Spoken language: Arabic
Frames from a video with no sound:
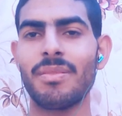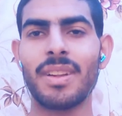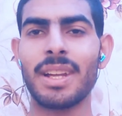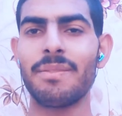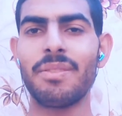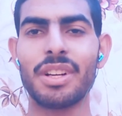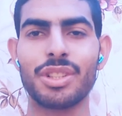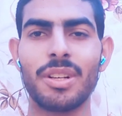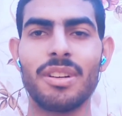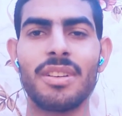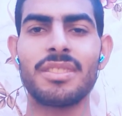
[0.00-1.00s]
ما ينفعش
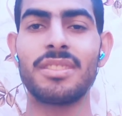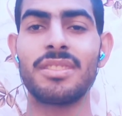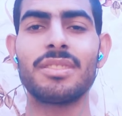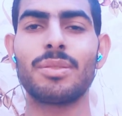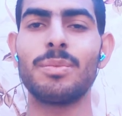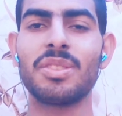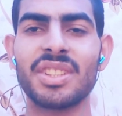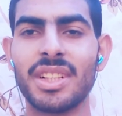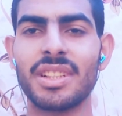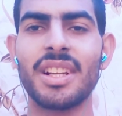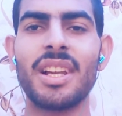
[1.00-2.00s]
خالص لان جمهور
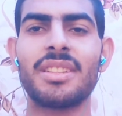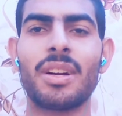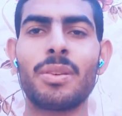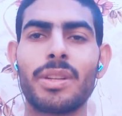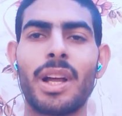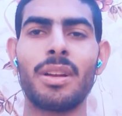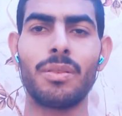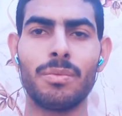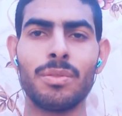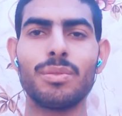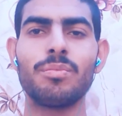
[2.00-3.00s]
النادي الاهلي تعود على
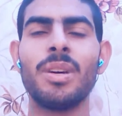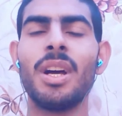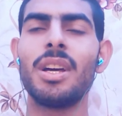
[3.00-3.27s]
الهجوم